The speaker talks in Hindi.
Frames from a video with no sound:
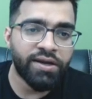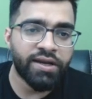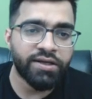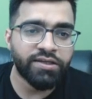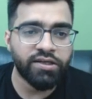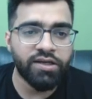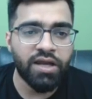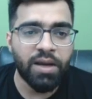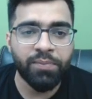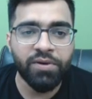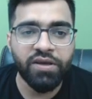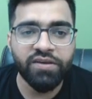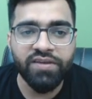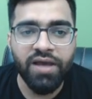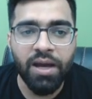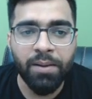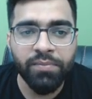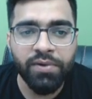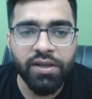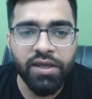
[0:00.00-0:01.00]
कनेक्टर आपके
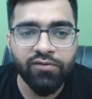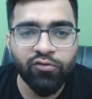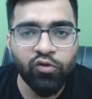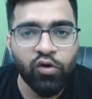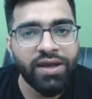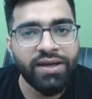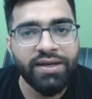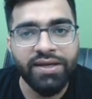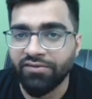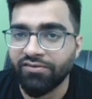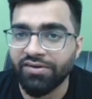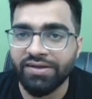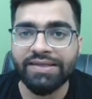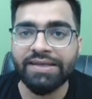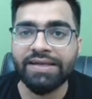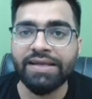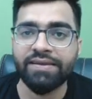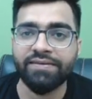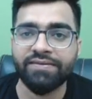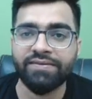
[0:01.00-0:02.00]
सामने है वो है
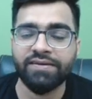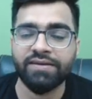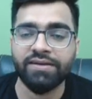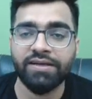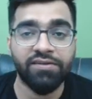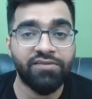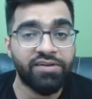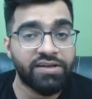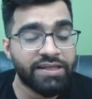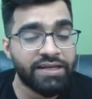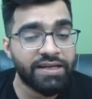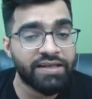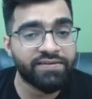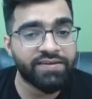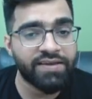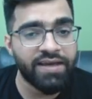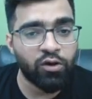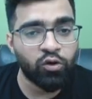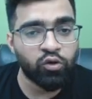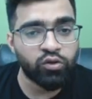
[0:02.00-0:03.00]
नेवरदिलेस नेवरदिलेस
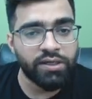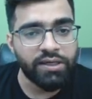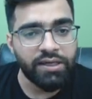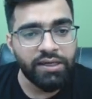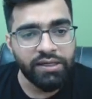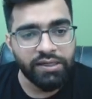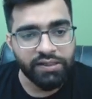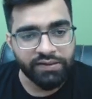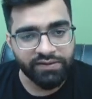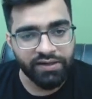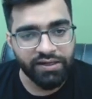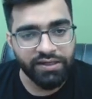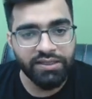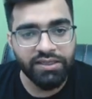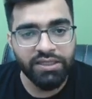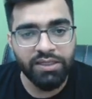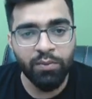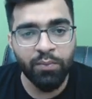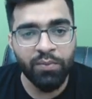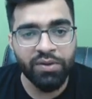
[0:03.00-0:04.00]
क्या होता है इसका
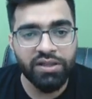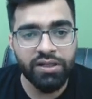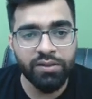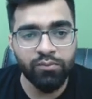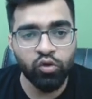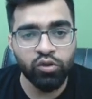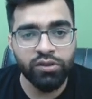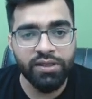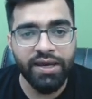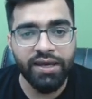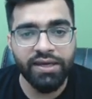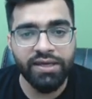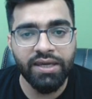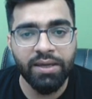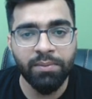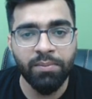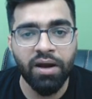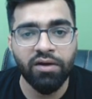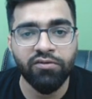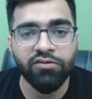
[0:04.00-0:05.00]
हिंदी में मतलब होता है के
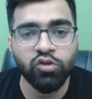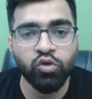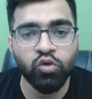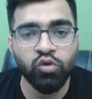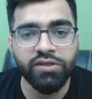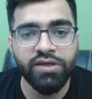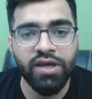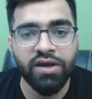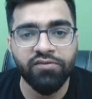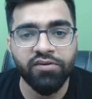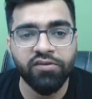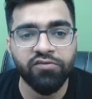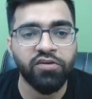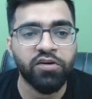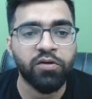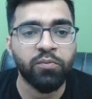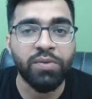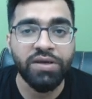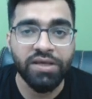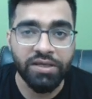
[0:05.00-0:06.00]
बावजूद या फिर
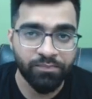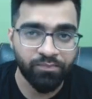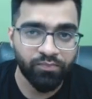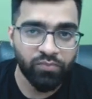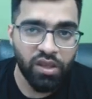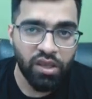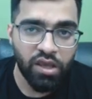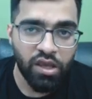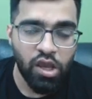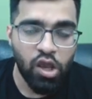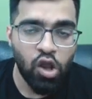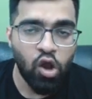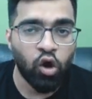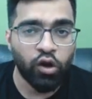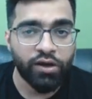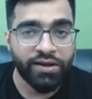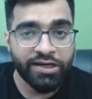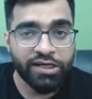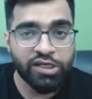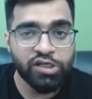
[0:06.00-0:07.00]
फिर भी
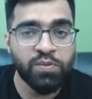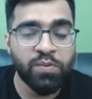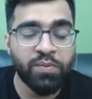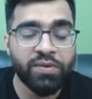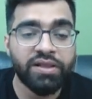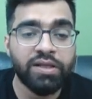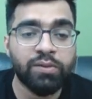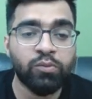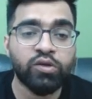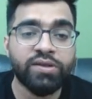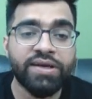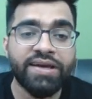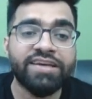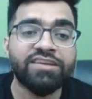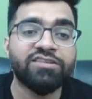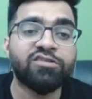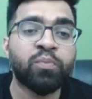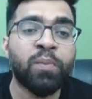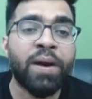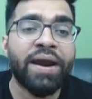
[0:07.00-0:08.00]
और इंग्लिश में मतलब होता है
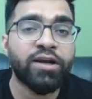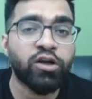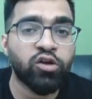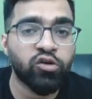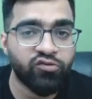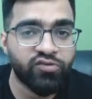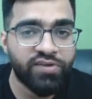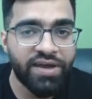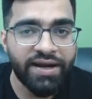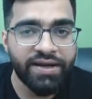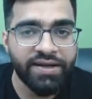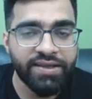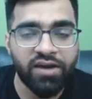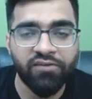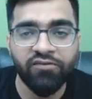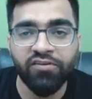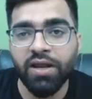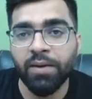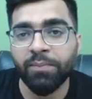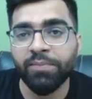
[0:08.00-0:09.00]
इंस्पाइट ऑफ दैट या
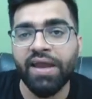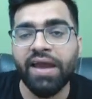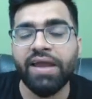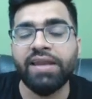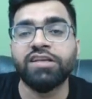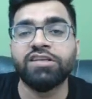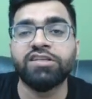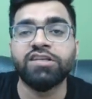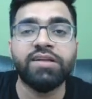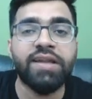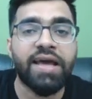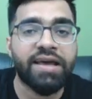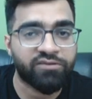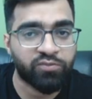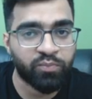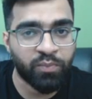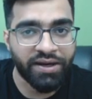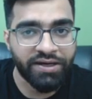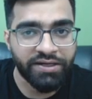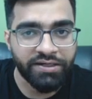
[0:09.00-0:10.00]
फिर आप कह लीजिए
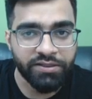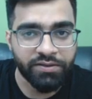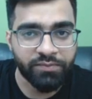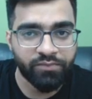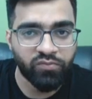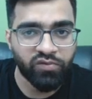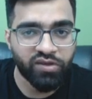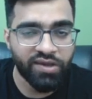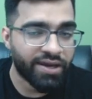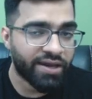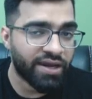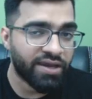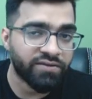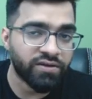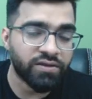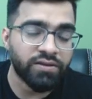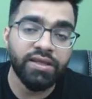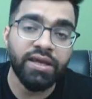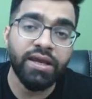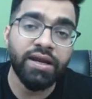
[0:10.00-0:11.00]
डेस्पाइट क्या कह
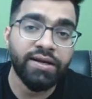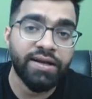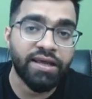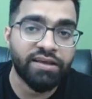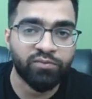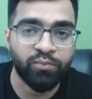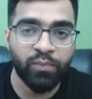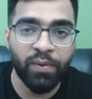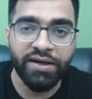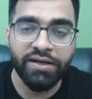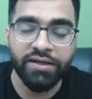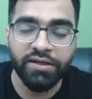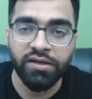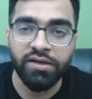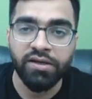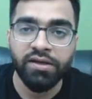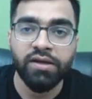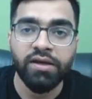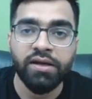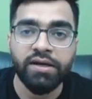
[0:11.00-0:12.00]
सकते हैं डेस्पाइट
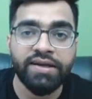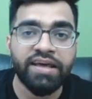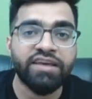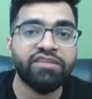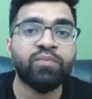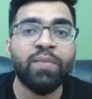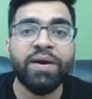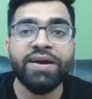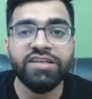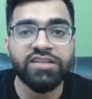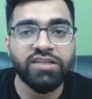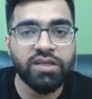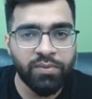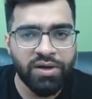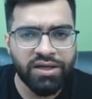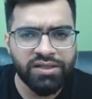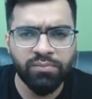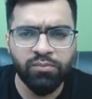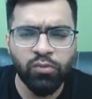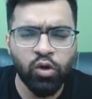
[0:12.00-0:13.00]
डेस्पाइट के
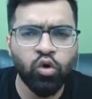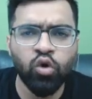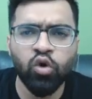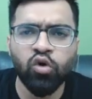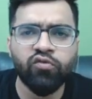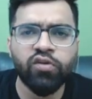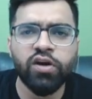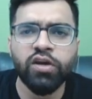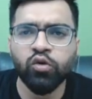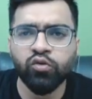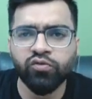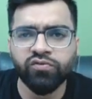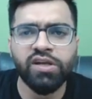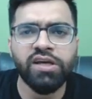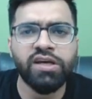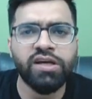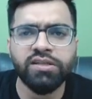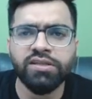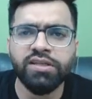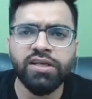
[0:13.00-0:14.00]
बाद हम लोग ऑफ का यूज़
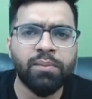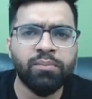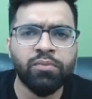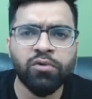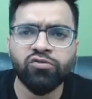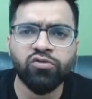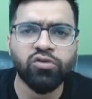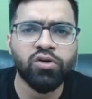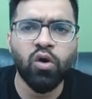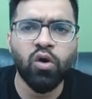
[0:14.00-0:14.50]
नहीं करते आपने सुना